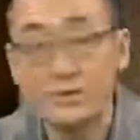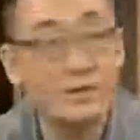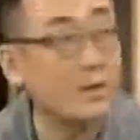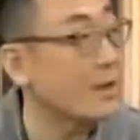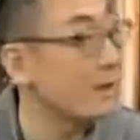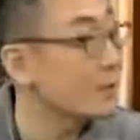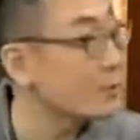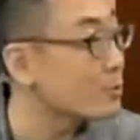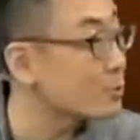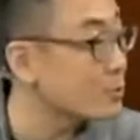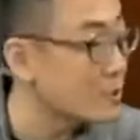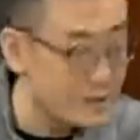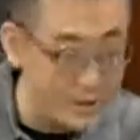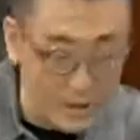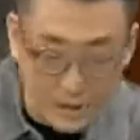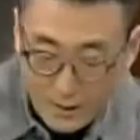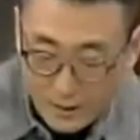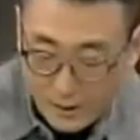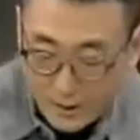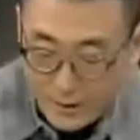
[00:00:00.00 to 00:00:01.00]
夫妻俩都是专
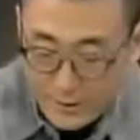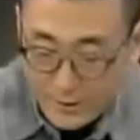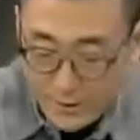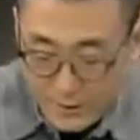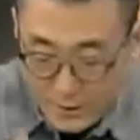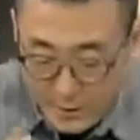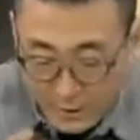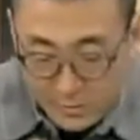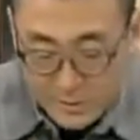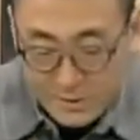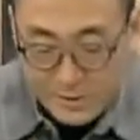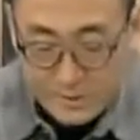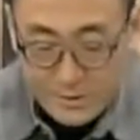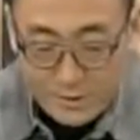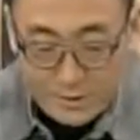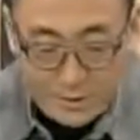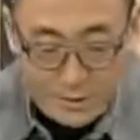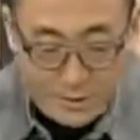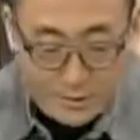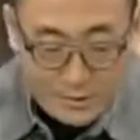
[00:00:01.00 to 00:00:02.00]
家啊。他们怎么
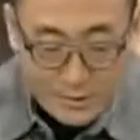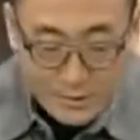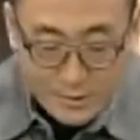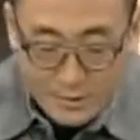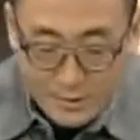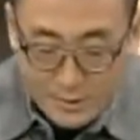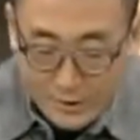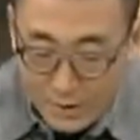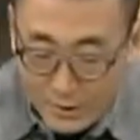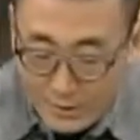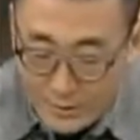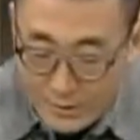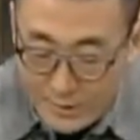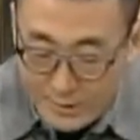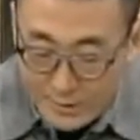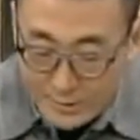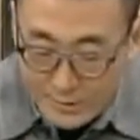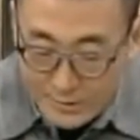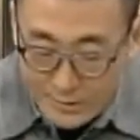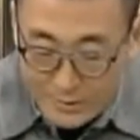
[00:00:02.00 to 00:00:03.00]
着呢？他
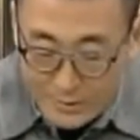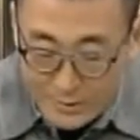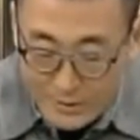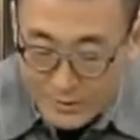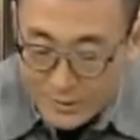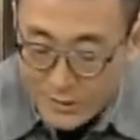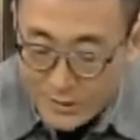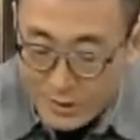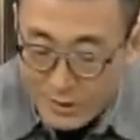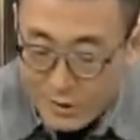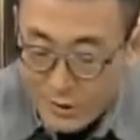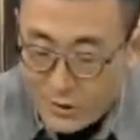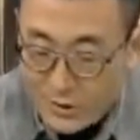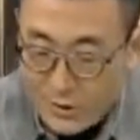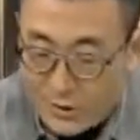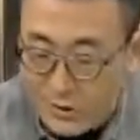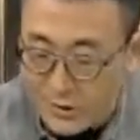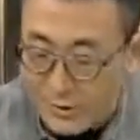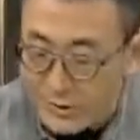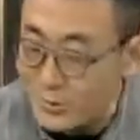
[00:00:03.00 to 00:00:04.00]
们呃，平常
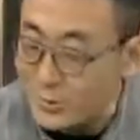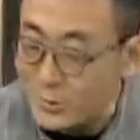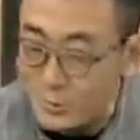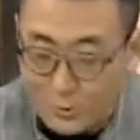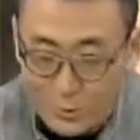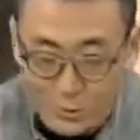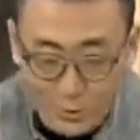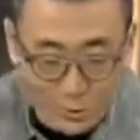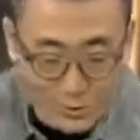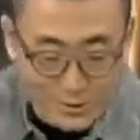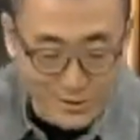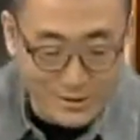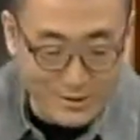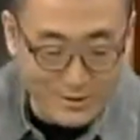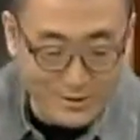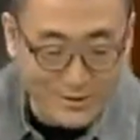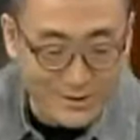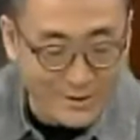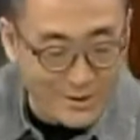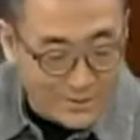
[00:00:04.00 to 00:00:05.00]
喝的是昆仑
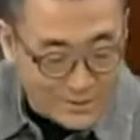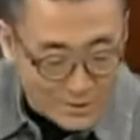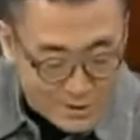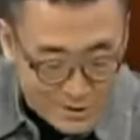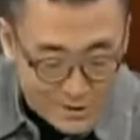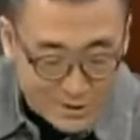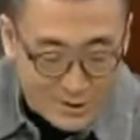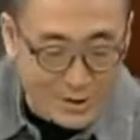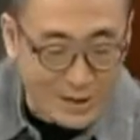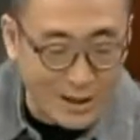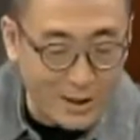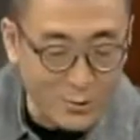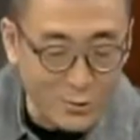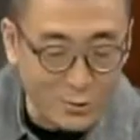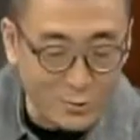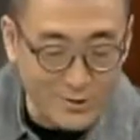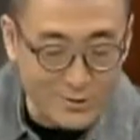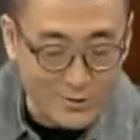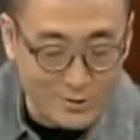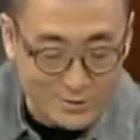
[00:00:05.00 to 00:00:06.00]
山。沏茶
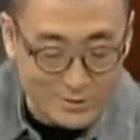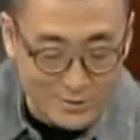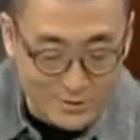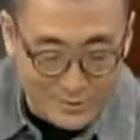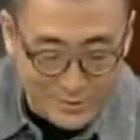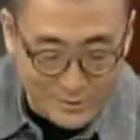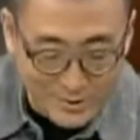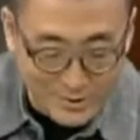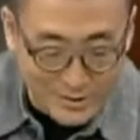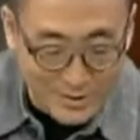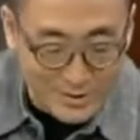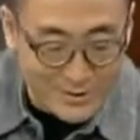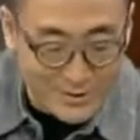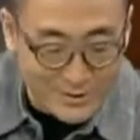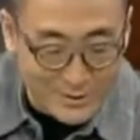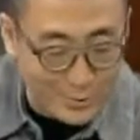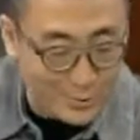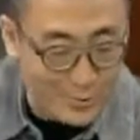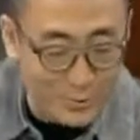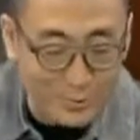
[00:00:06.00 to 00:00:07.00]
用的是海
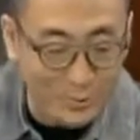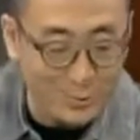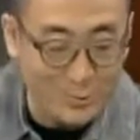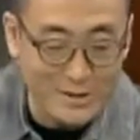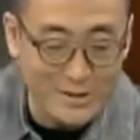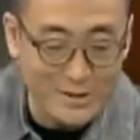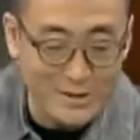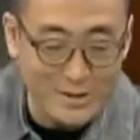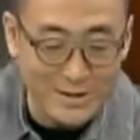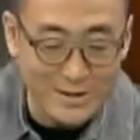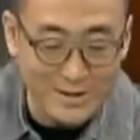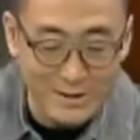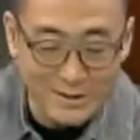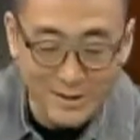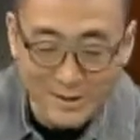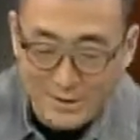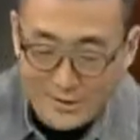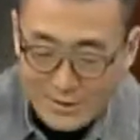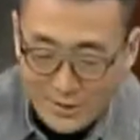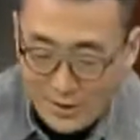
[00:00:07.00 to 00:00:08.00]
南岛的火山岩，
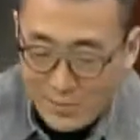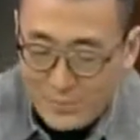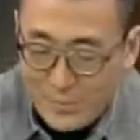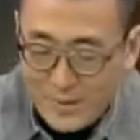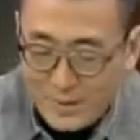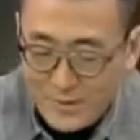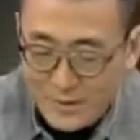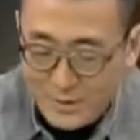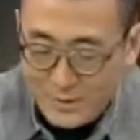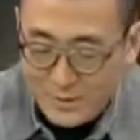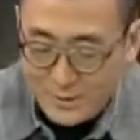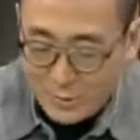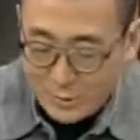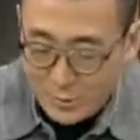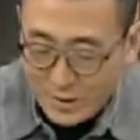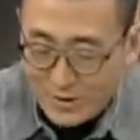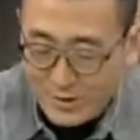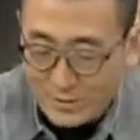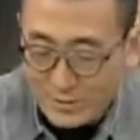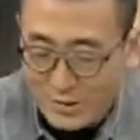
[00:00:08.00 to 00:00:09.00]
长白山的
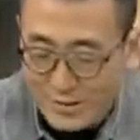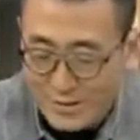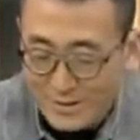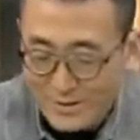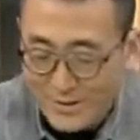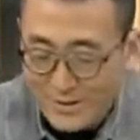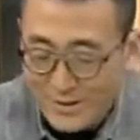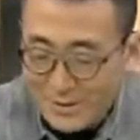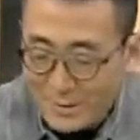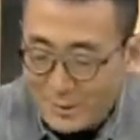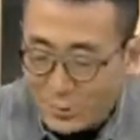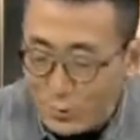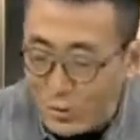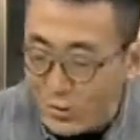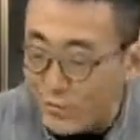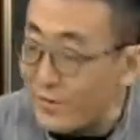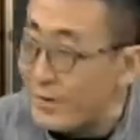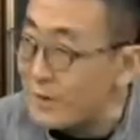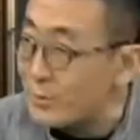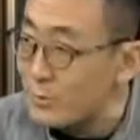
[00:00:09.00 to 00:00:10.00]
泉阳泉；
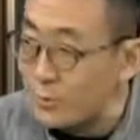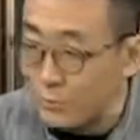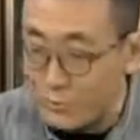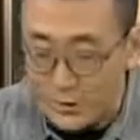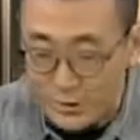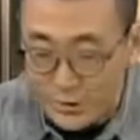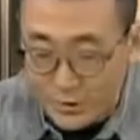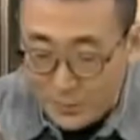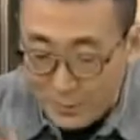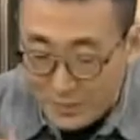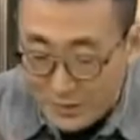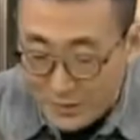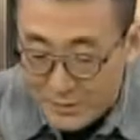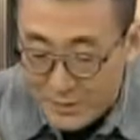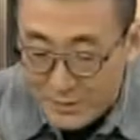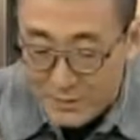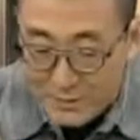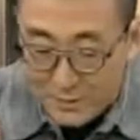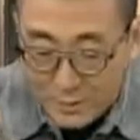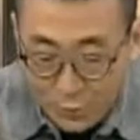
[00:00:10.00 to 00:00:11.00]
做饭用的是
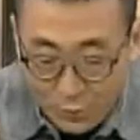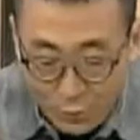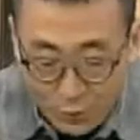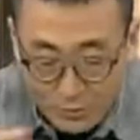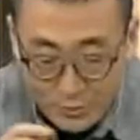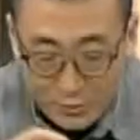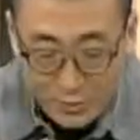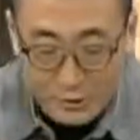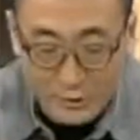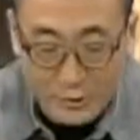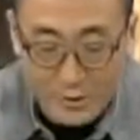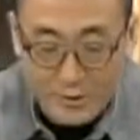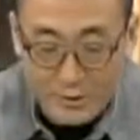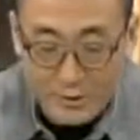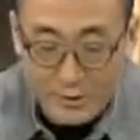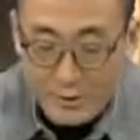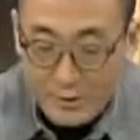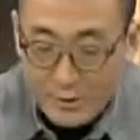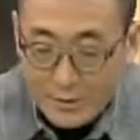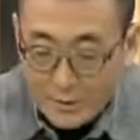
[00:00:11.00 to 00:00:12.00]
北京的矿泉水。
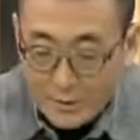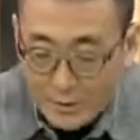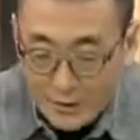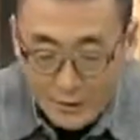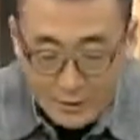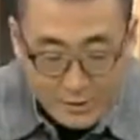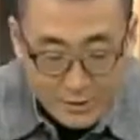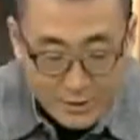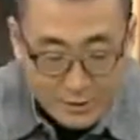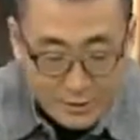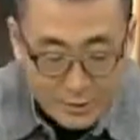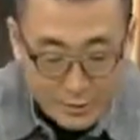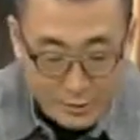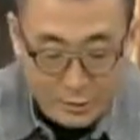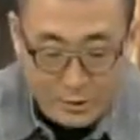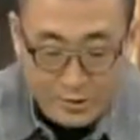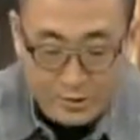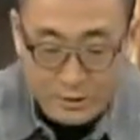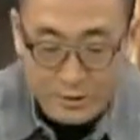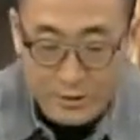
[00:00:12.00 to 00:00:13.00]
常年
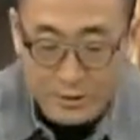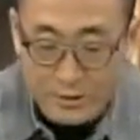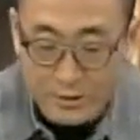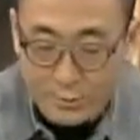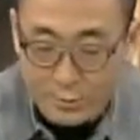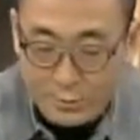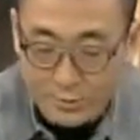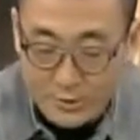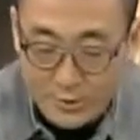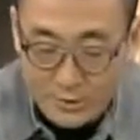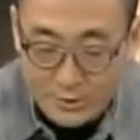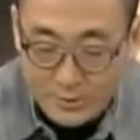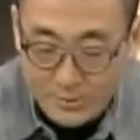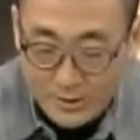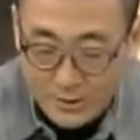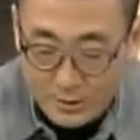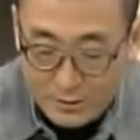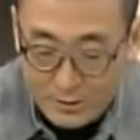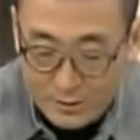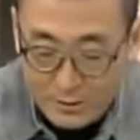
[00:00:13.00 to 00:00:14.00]
的水质研究，让
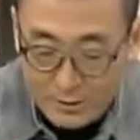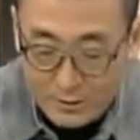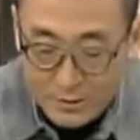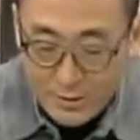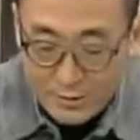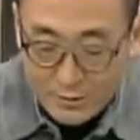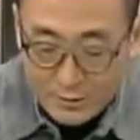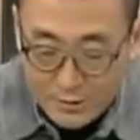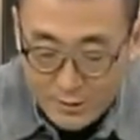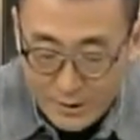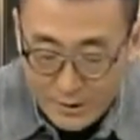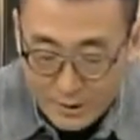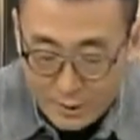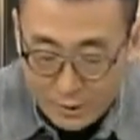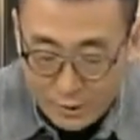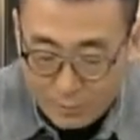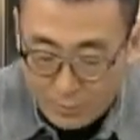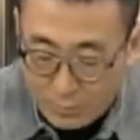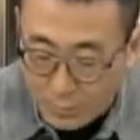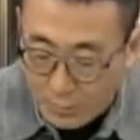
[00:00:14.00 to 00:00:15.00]
他们养成自来
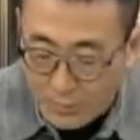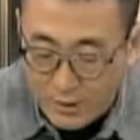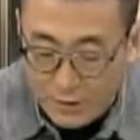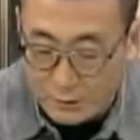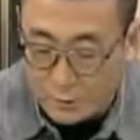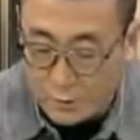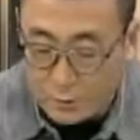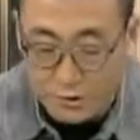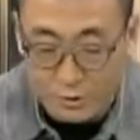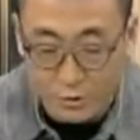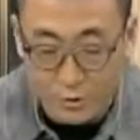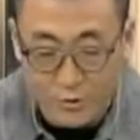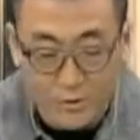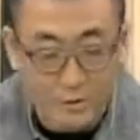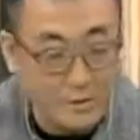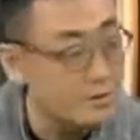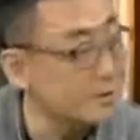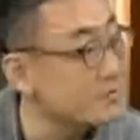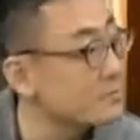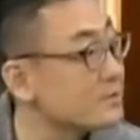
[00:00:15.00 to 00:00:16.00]
水不碰嘴
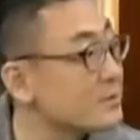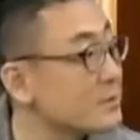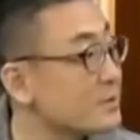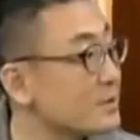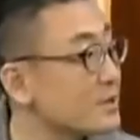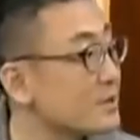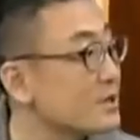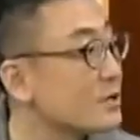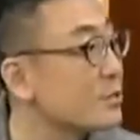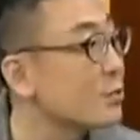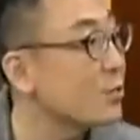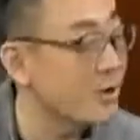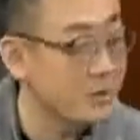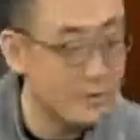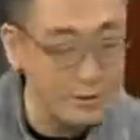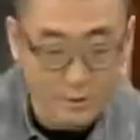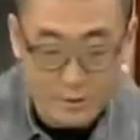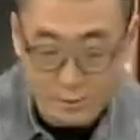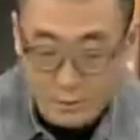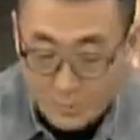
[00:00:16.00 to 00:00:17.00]
唇的习惯，
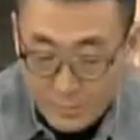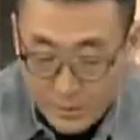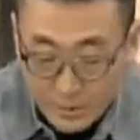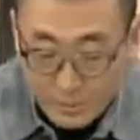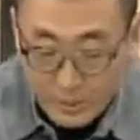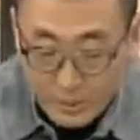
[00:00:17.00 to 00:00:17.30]
就